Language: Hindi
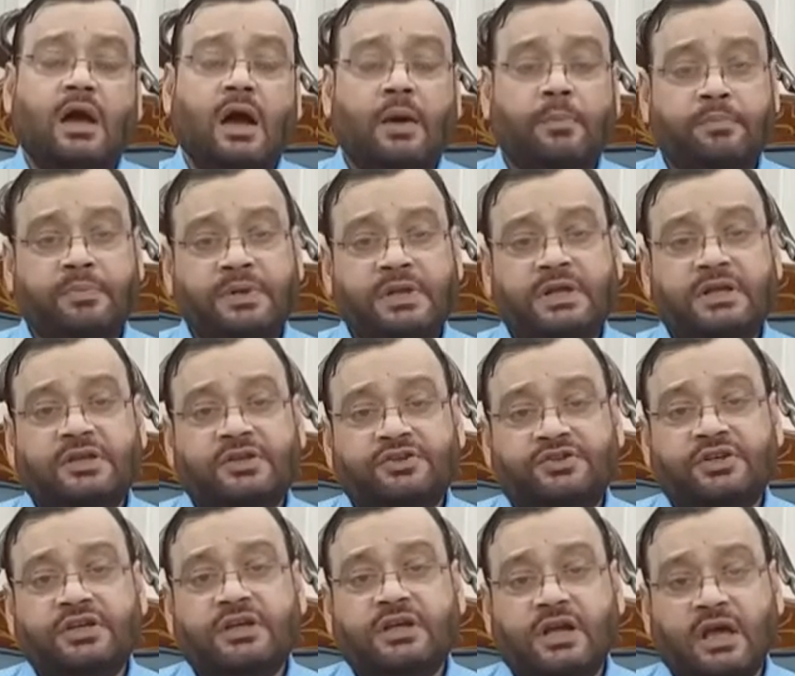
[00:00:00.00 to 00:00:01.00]
अपनी
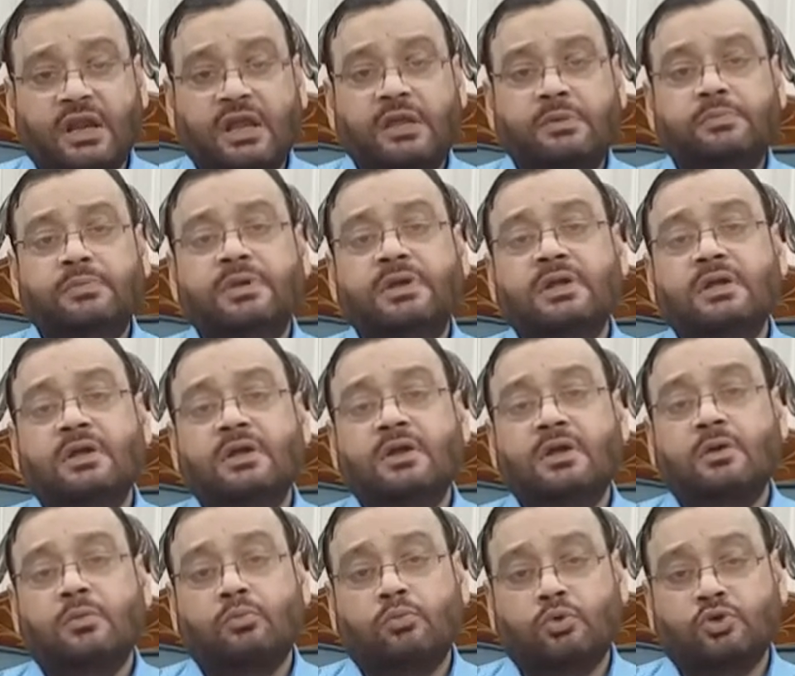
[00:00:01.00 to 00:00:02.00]
किसी करीबी
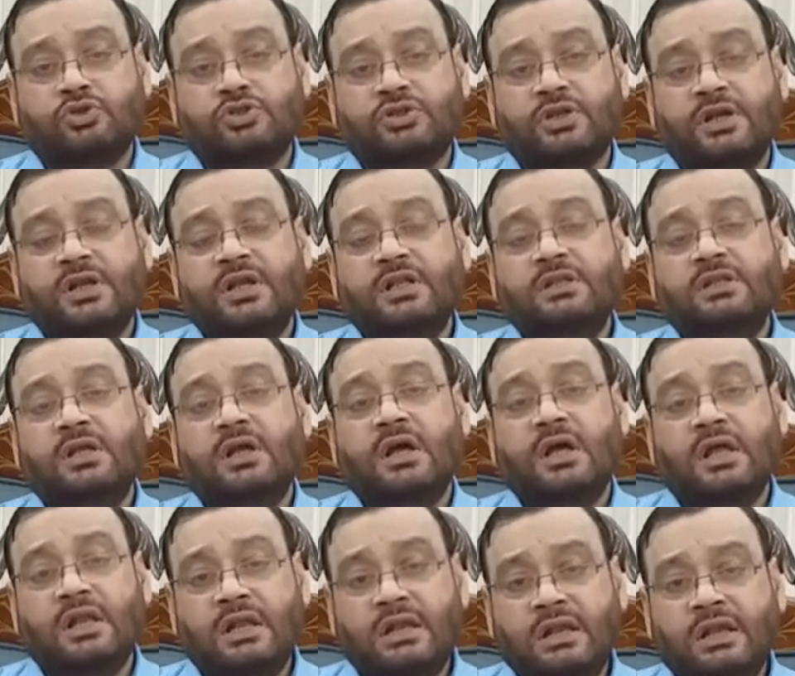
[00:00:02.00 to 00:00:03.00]
मुस्तनद
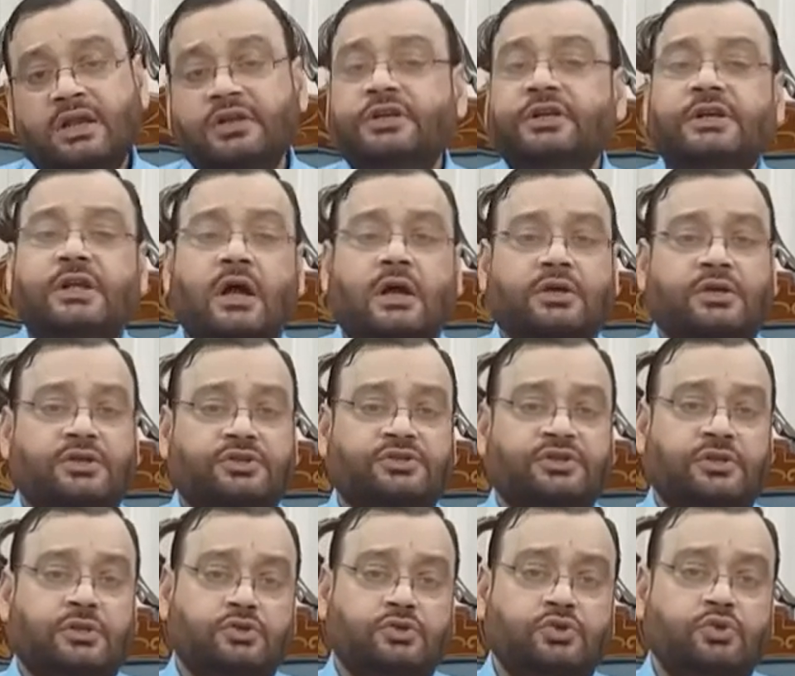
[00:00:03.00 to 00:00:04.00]
लेडी डॉक्टर
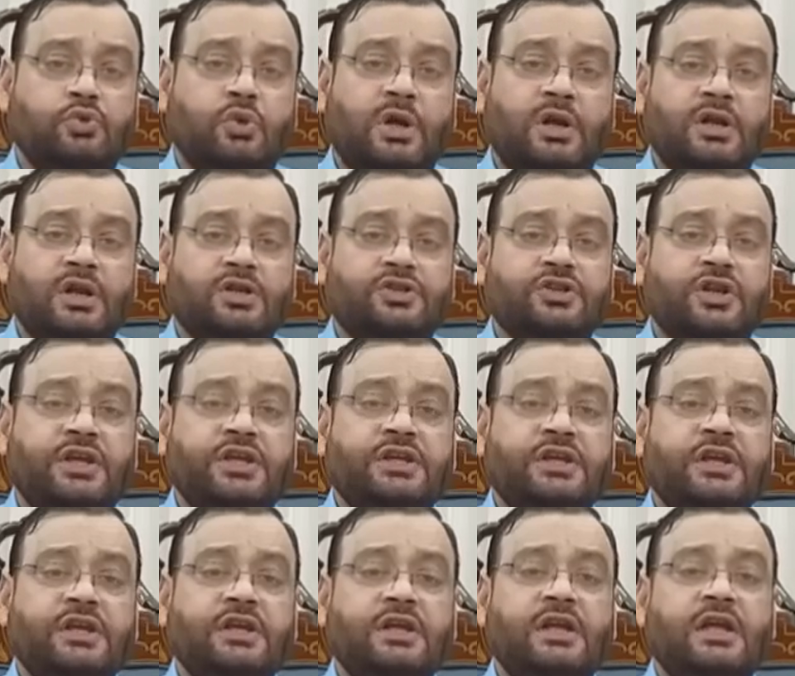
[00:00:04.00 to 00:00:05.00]
से रजू करना
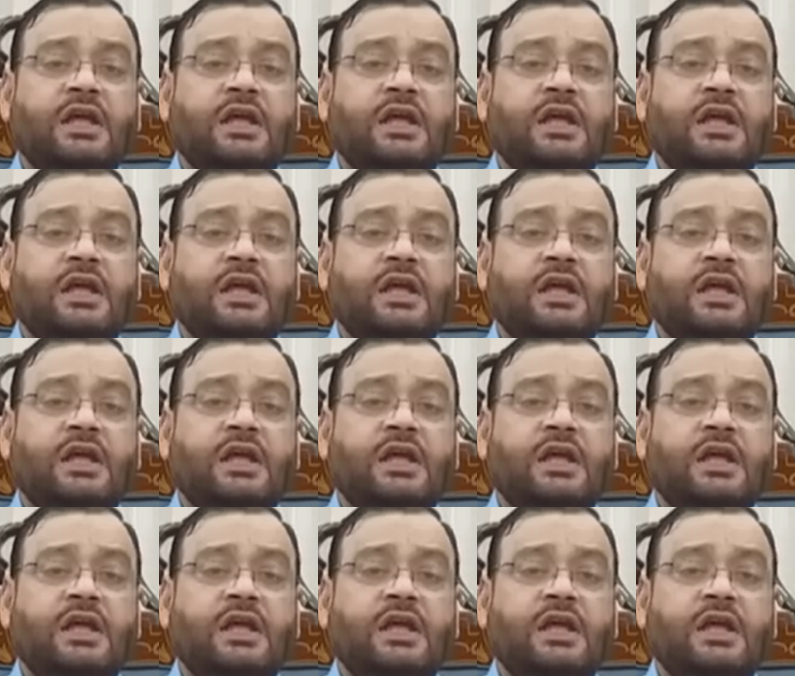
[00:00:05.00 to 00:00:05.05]
चाहिए